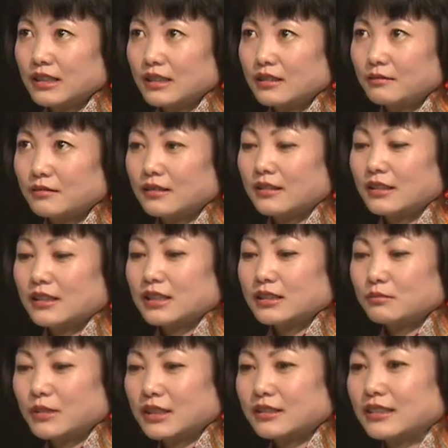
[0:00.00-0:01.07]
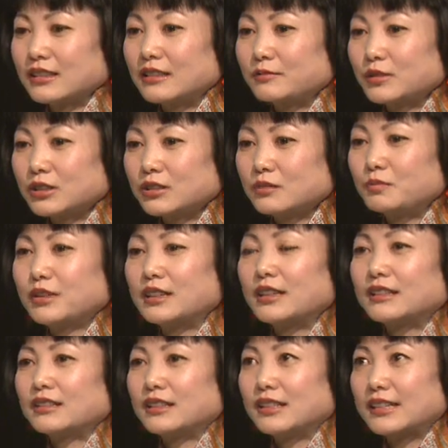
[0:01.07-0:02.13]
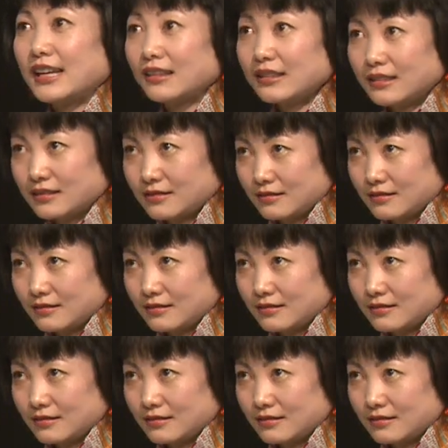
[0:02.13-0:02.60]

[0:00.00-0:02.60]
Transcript: и смотрела выступление Лены